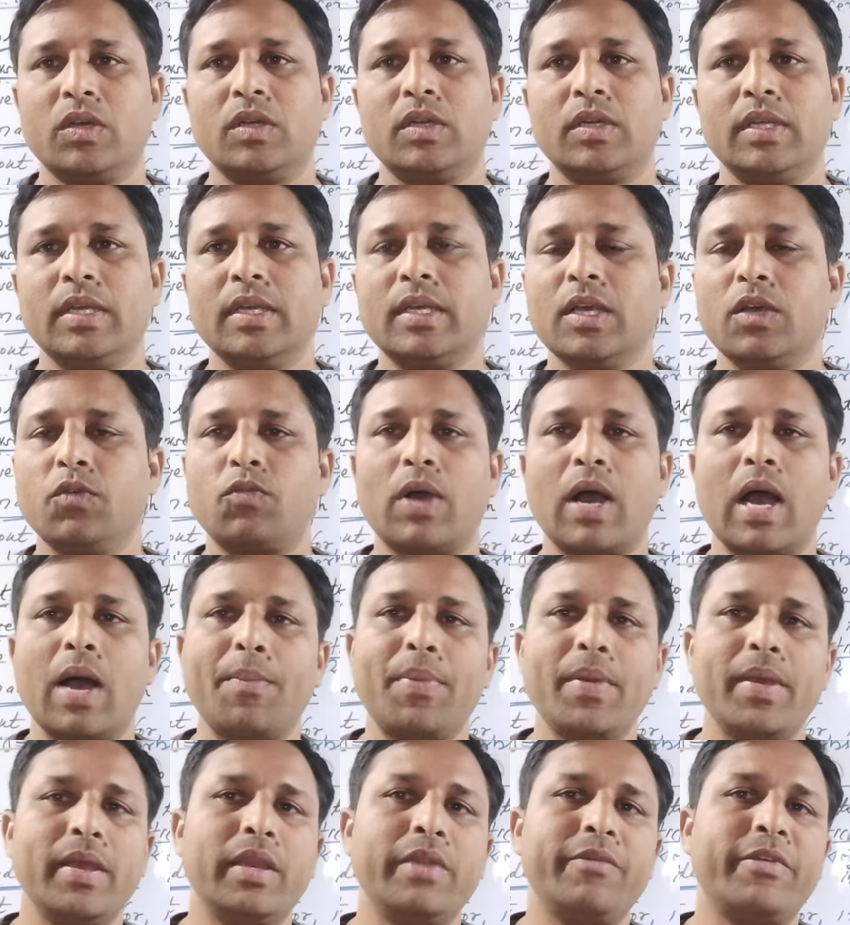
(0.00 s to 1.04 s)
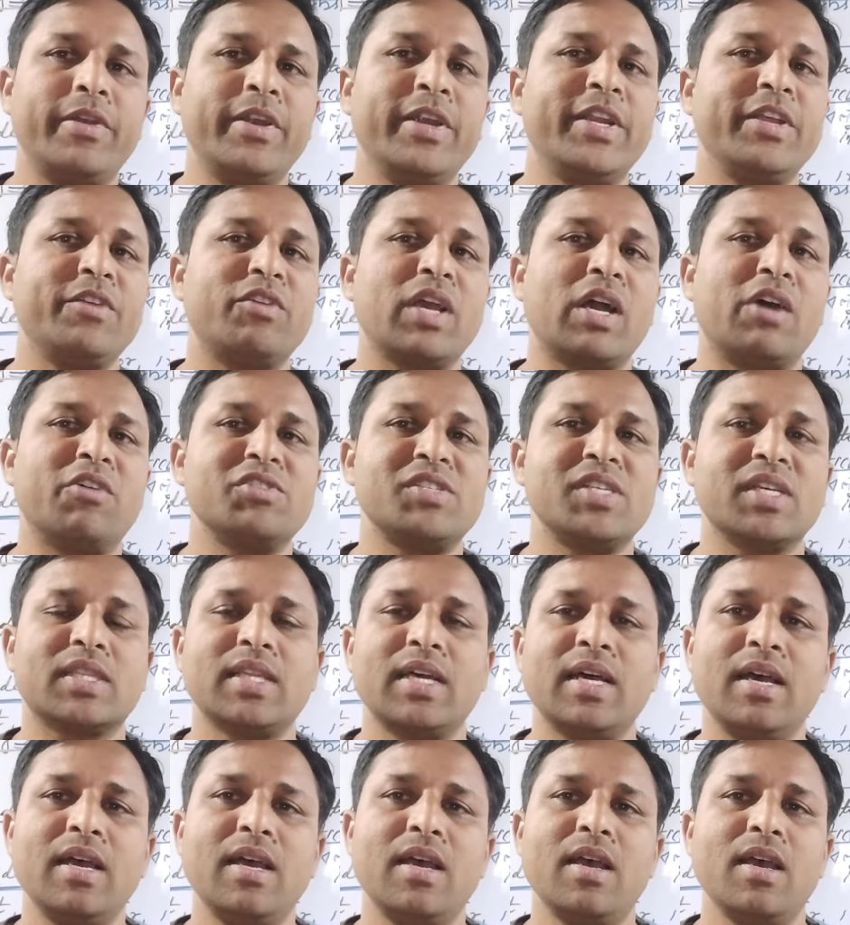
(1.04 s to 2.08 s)
ठीक है वहां पे इन्फिनेटिव की
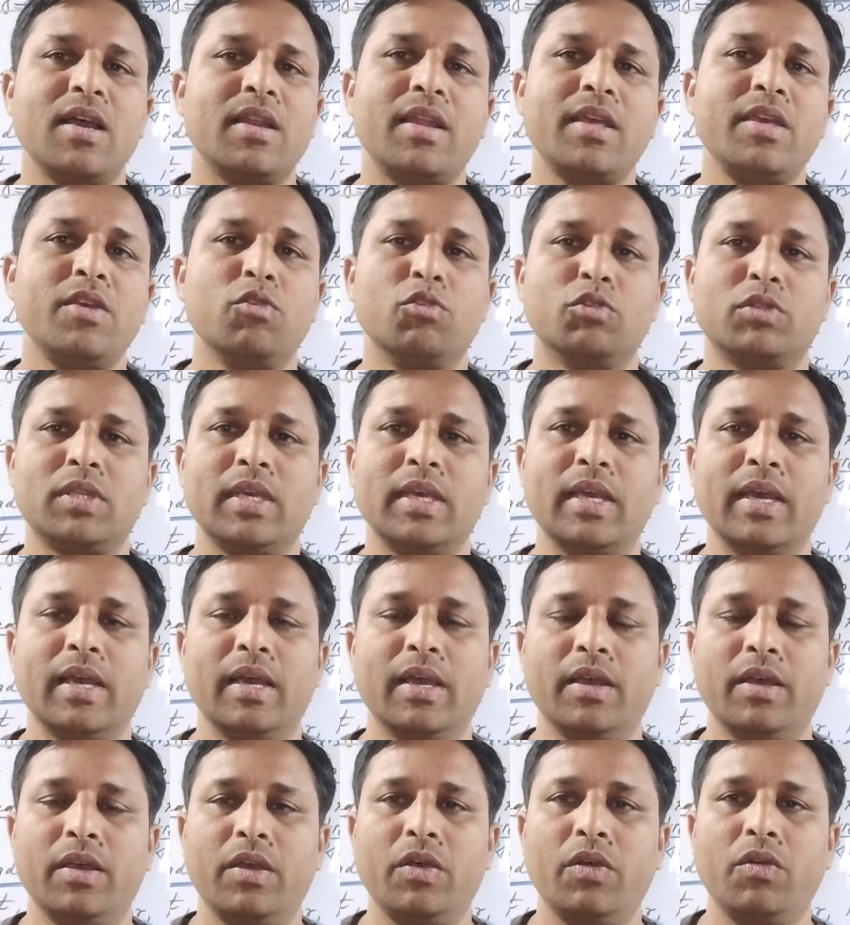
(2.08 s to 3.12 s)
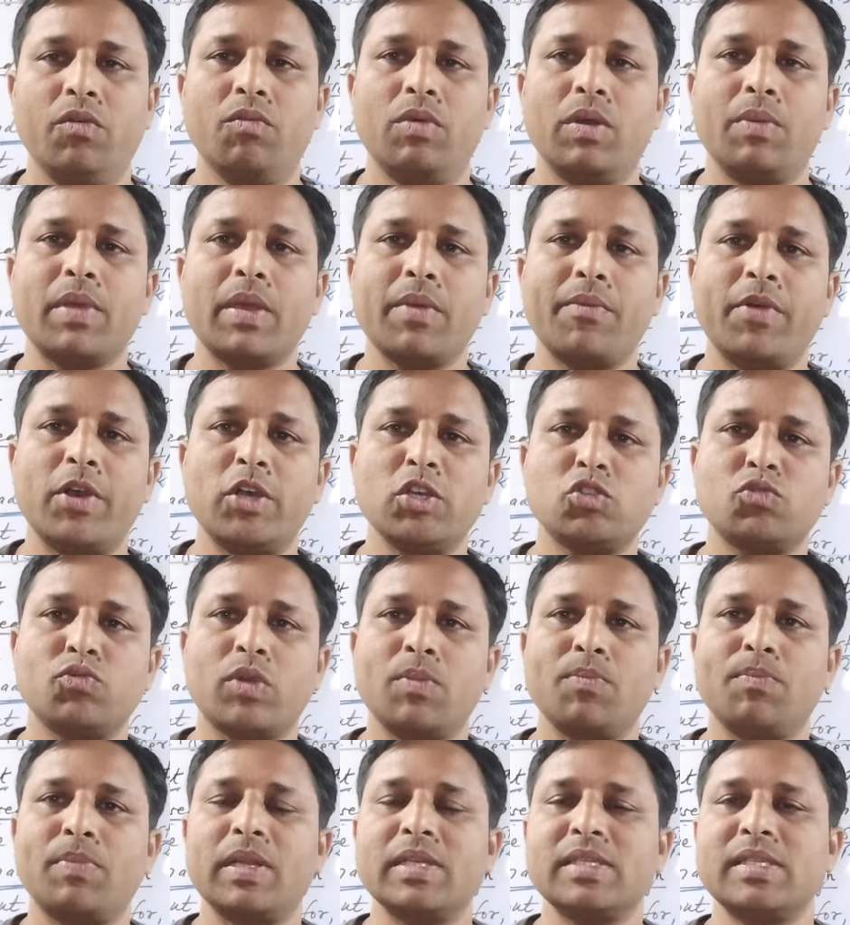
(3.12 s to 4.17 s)
आवश्यकता नहीं होती है वर्ब की फर्स्ट
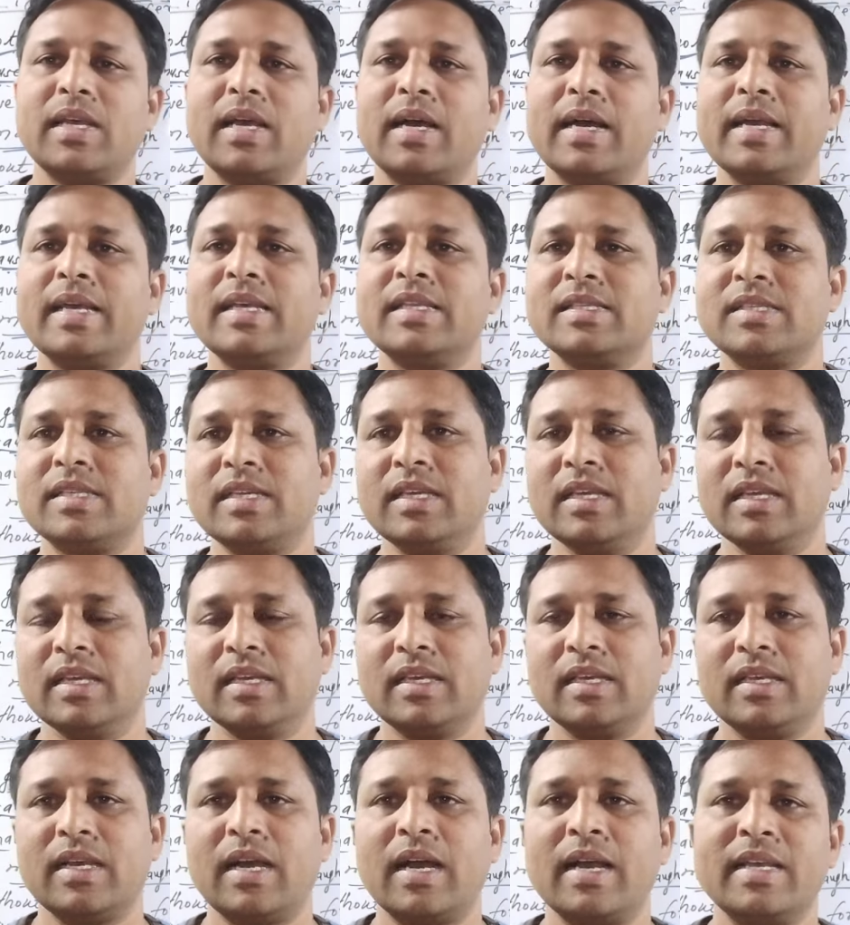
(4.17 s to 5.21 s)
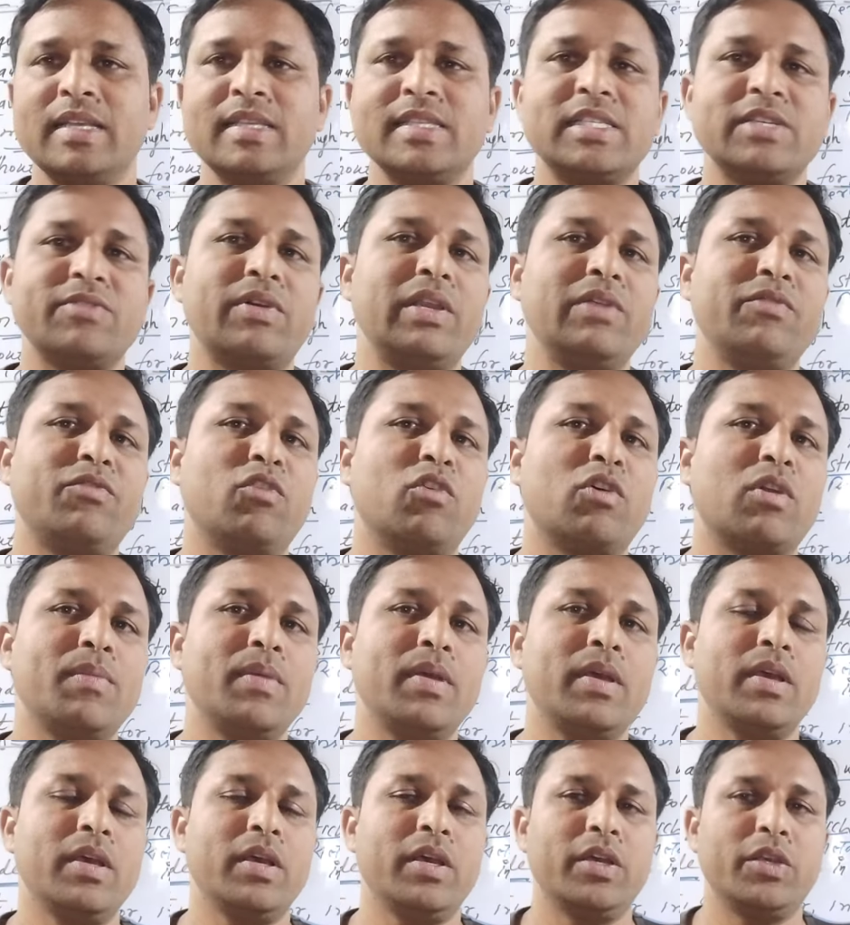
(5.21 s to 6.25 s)
फॉर्म प्लस है आईएनजी आईएनजी वाली फॉर्म
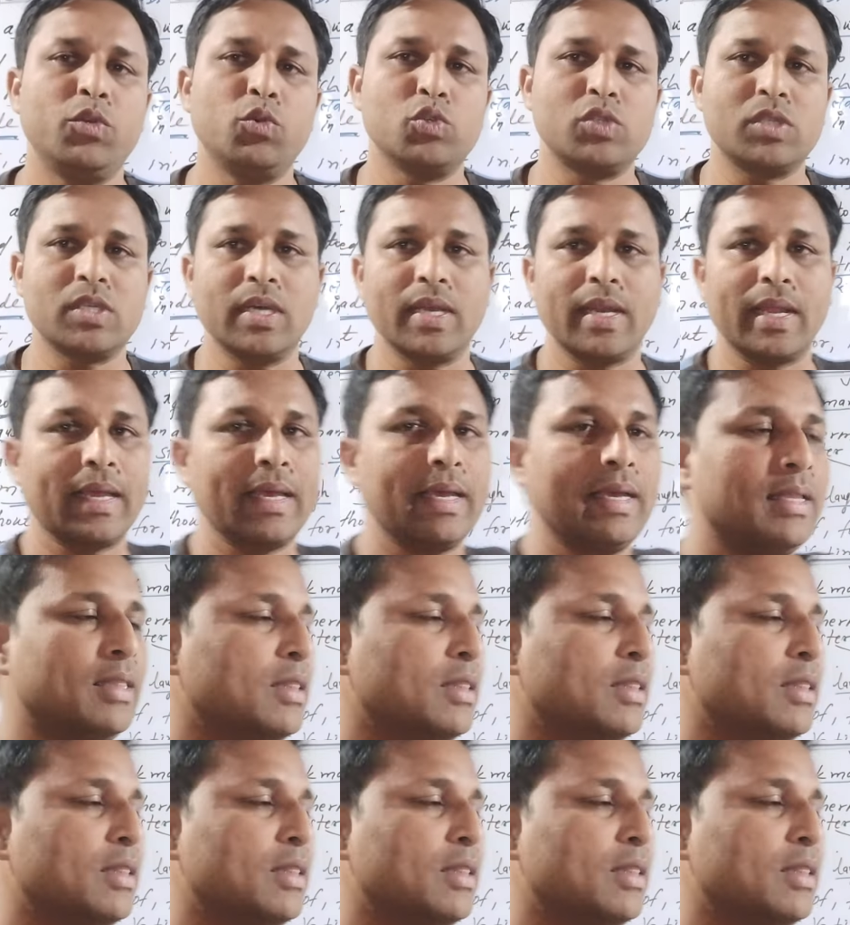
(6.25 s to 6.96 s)
यूज करेंगे